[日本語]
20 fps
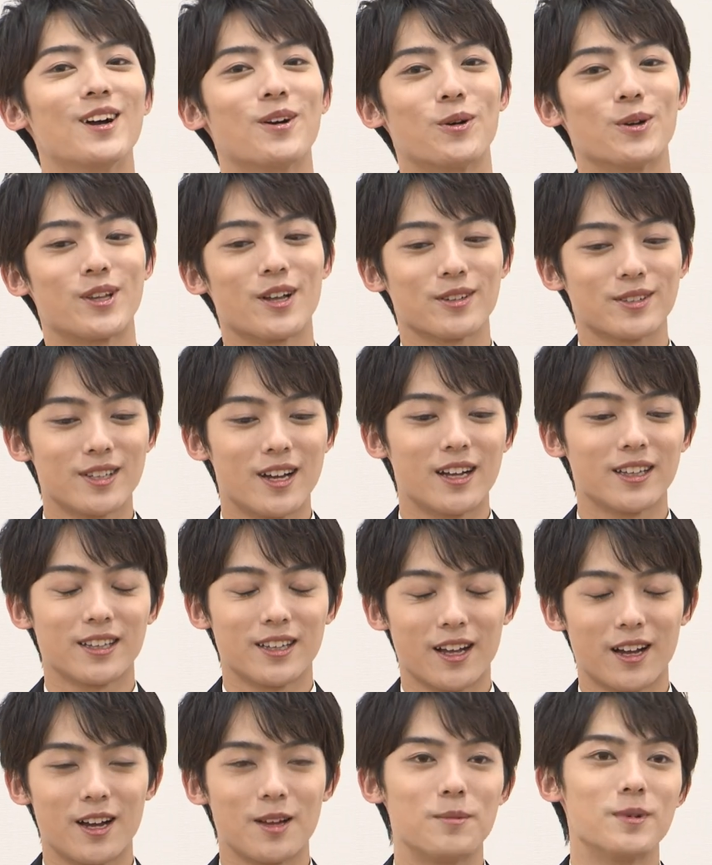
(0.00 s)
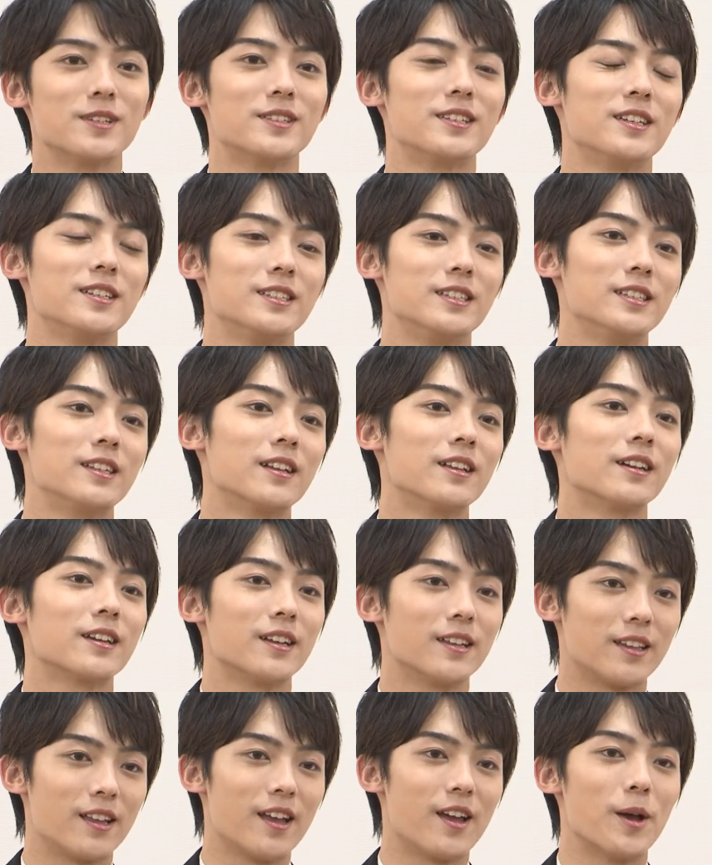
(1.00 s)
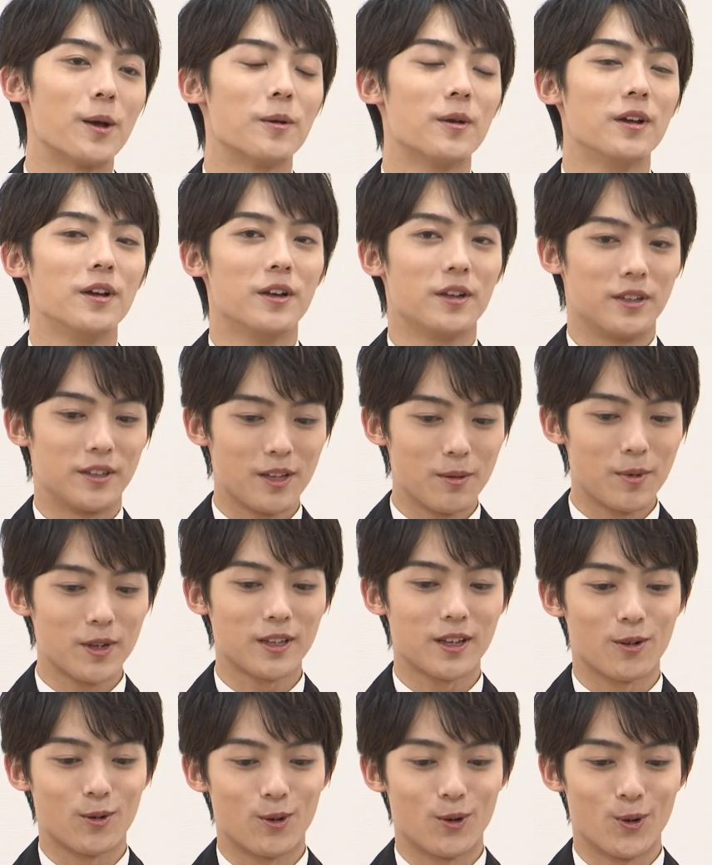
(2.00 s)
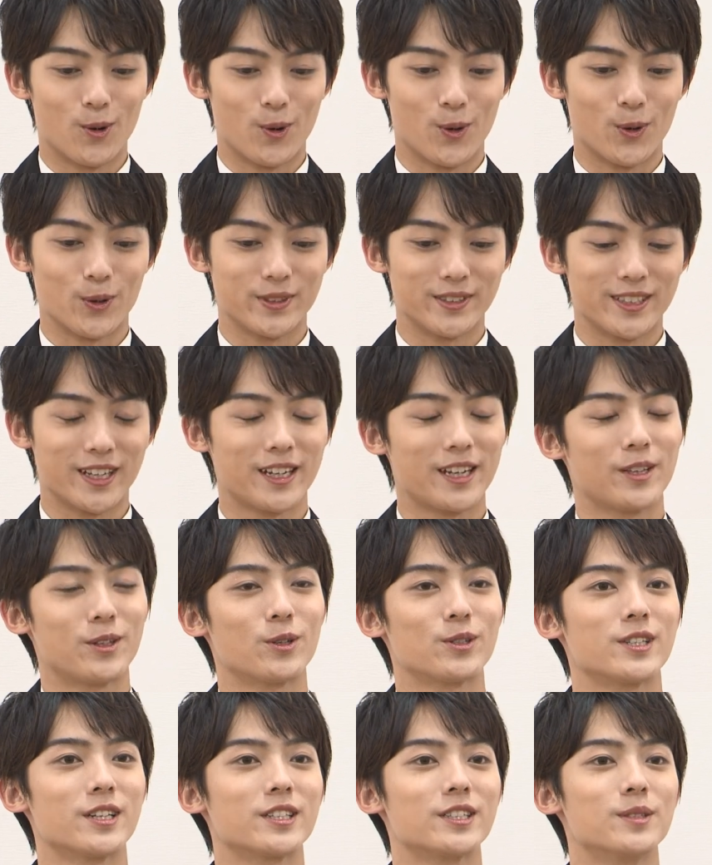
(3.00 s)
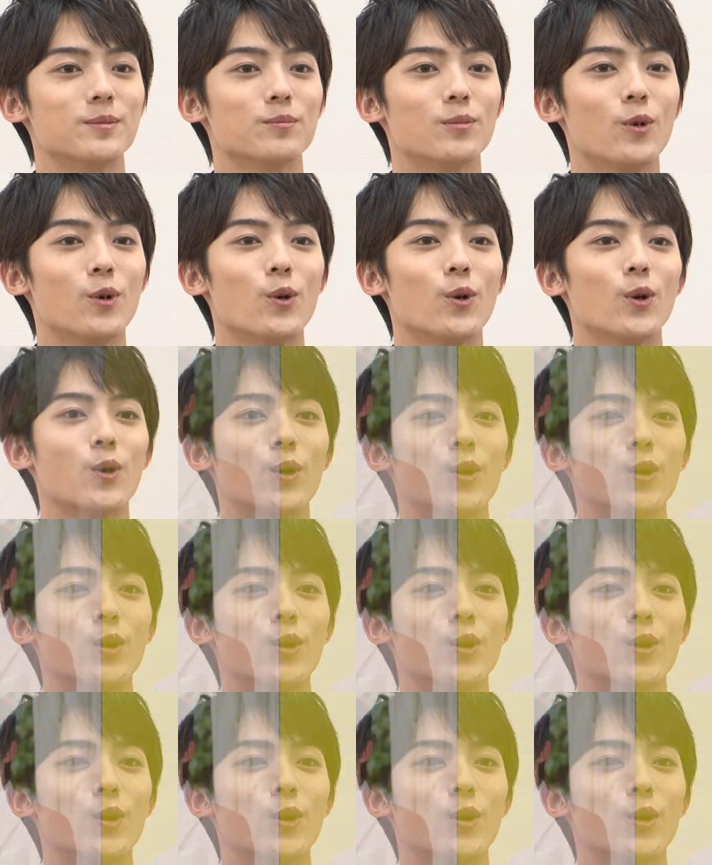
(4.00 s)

こうたくさん温かいメッセージいただけてでまたこうジャケット写真も